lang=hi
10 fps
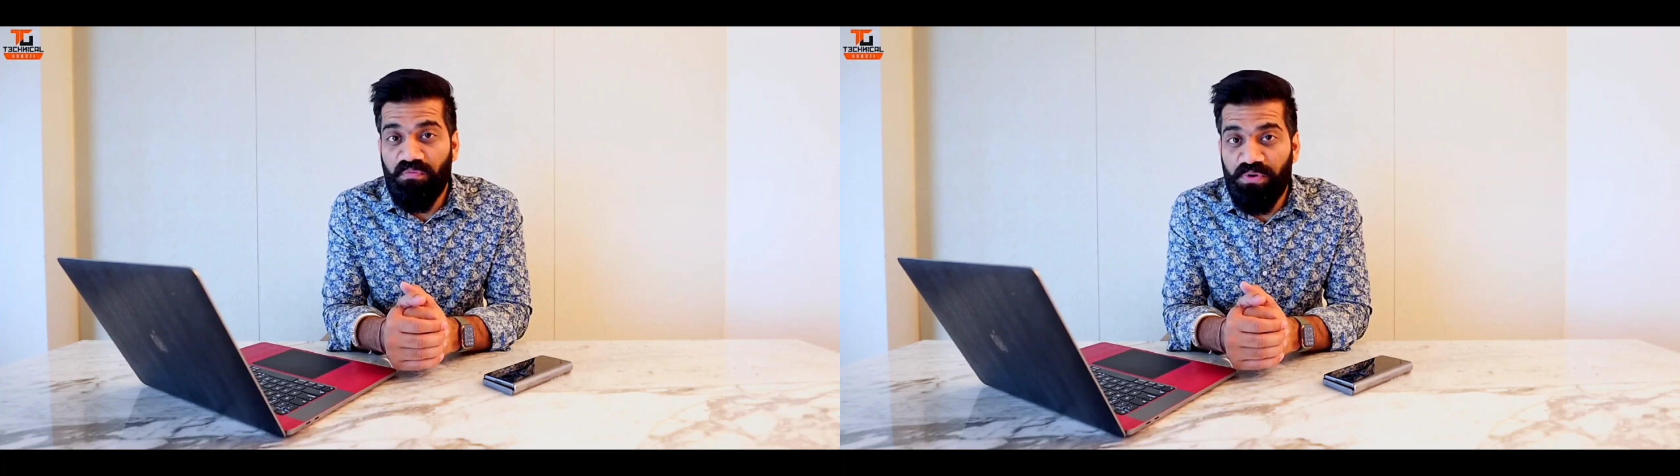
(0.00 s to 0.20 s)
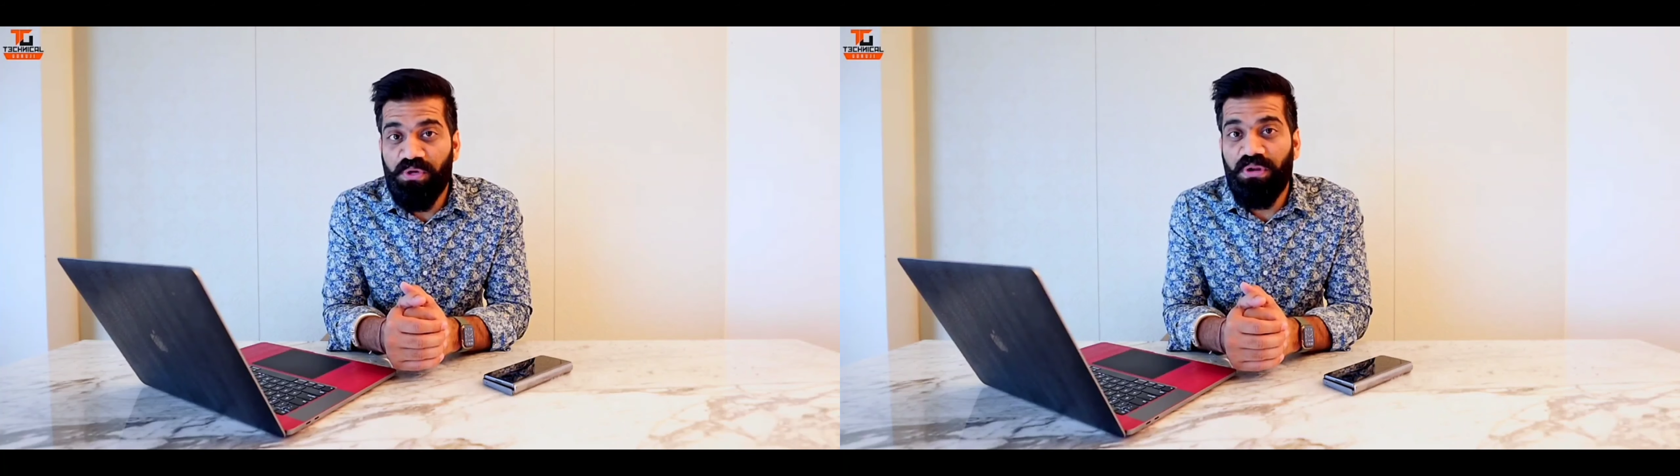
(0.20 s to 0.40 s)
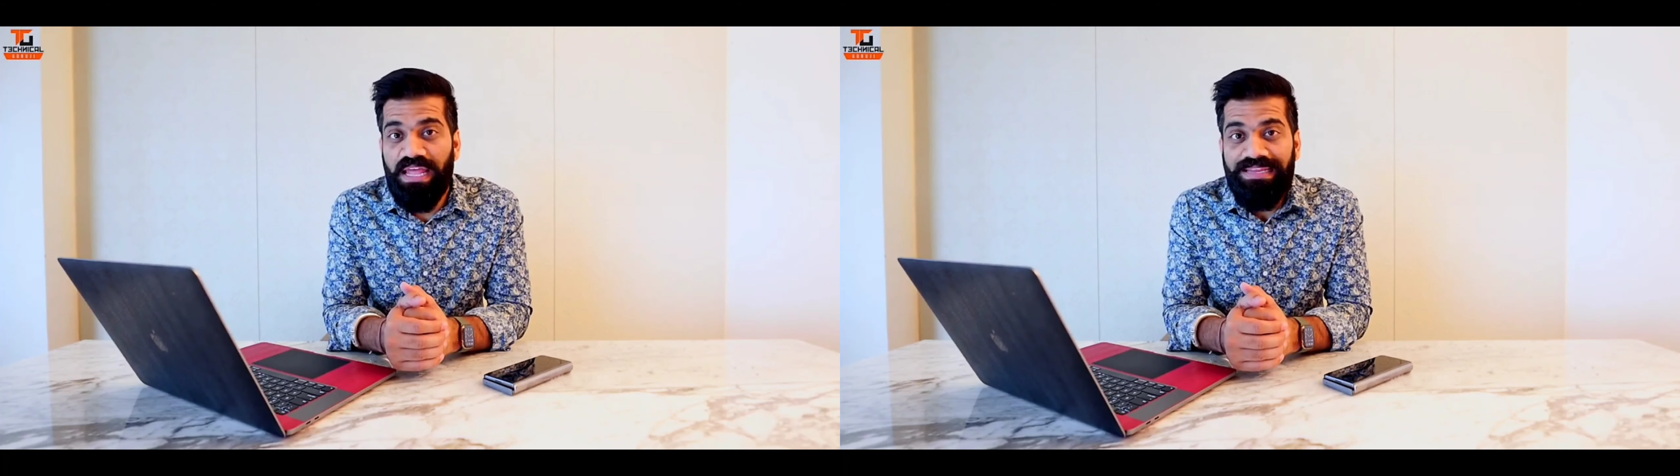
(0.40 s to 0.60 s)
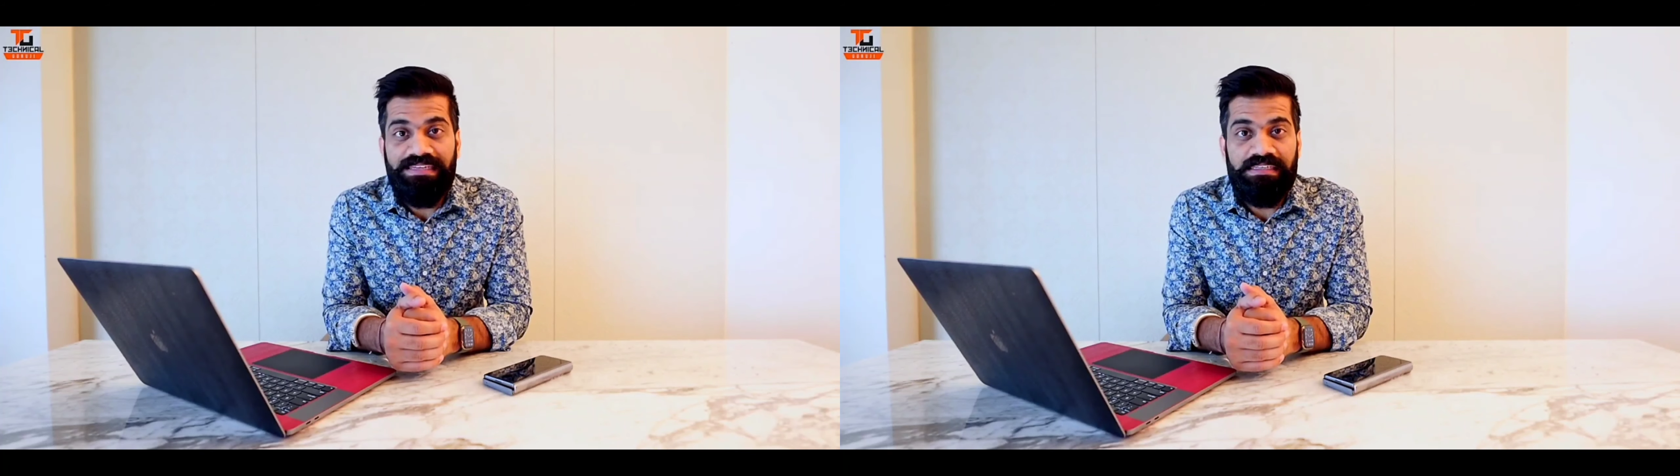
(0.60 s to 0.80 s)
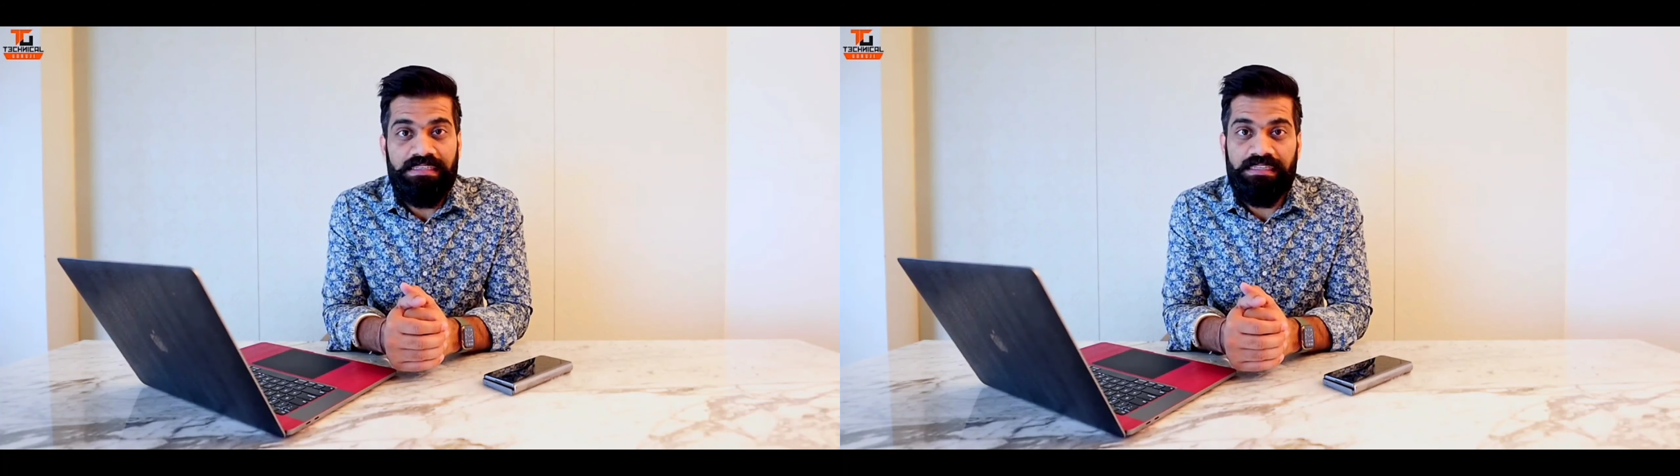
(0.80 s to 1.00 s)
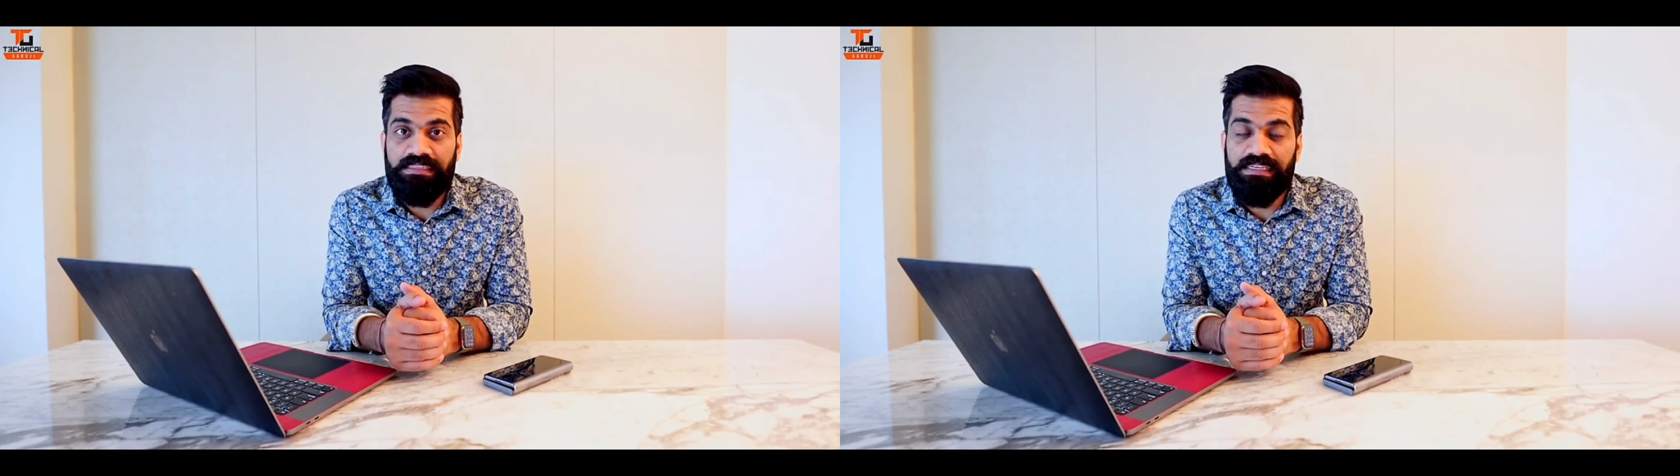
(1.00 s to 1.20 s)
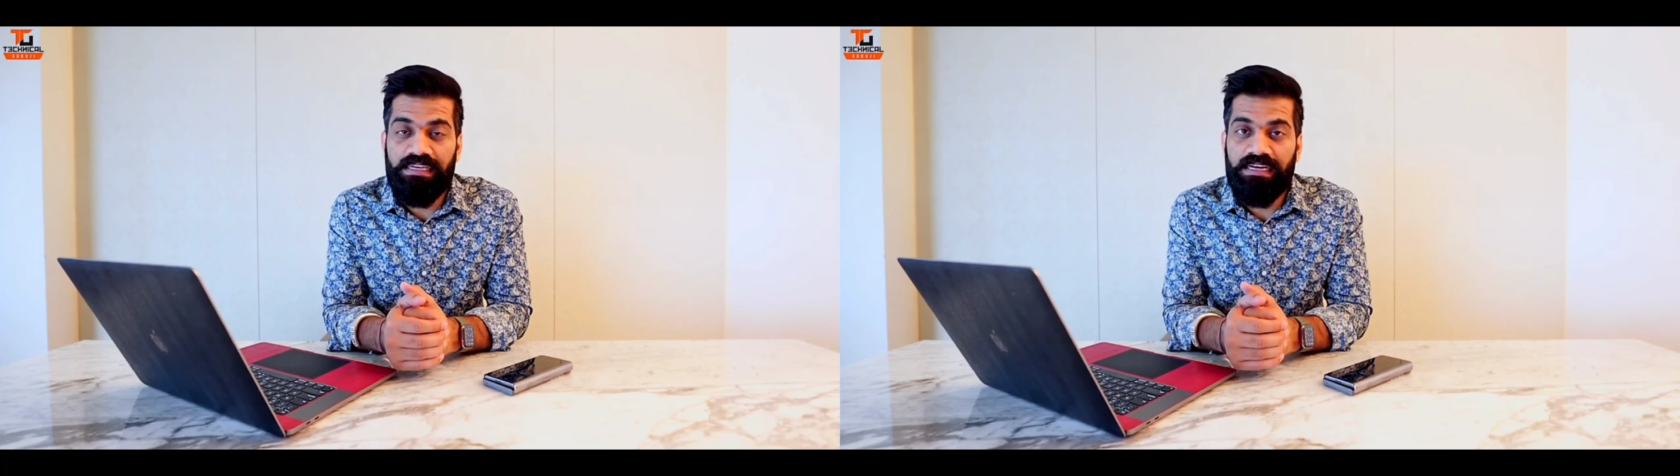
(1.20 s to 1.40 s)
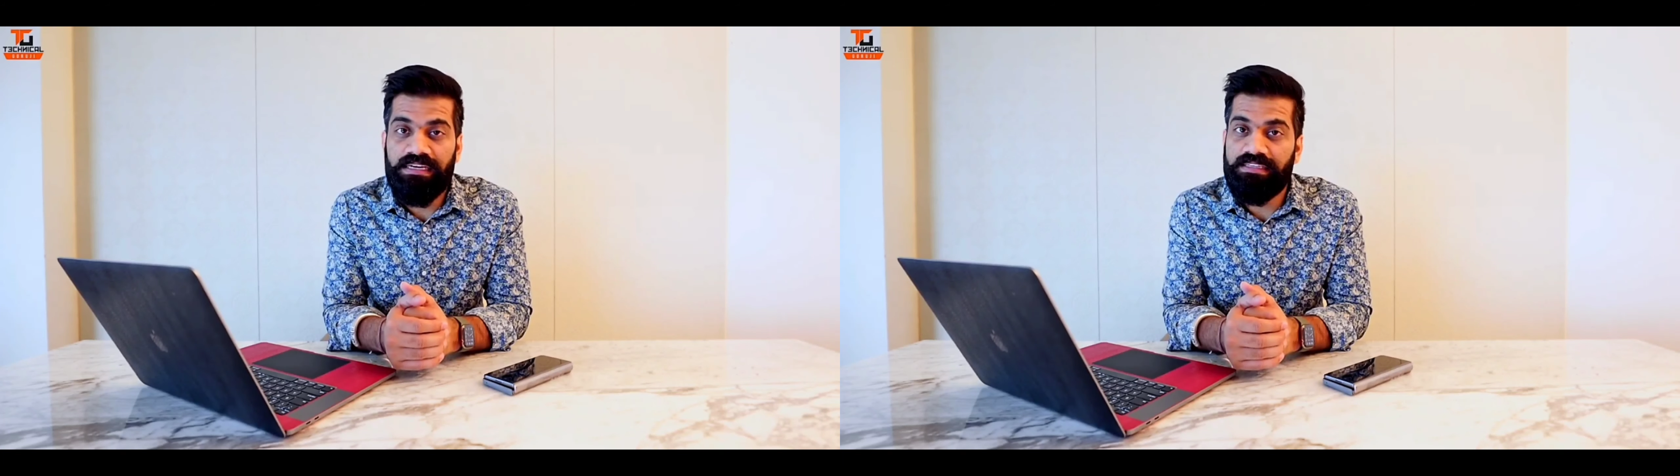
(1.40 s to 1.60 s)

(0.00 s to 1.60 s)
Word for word: वीडियो को लाइक कीजिए देखते हैं कि आखिर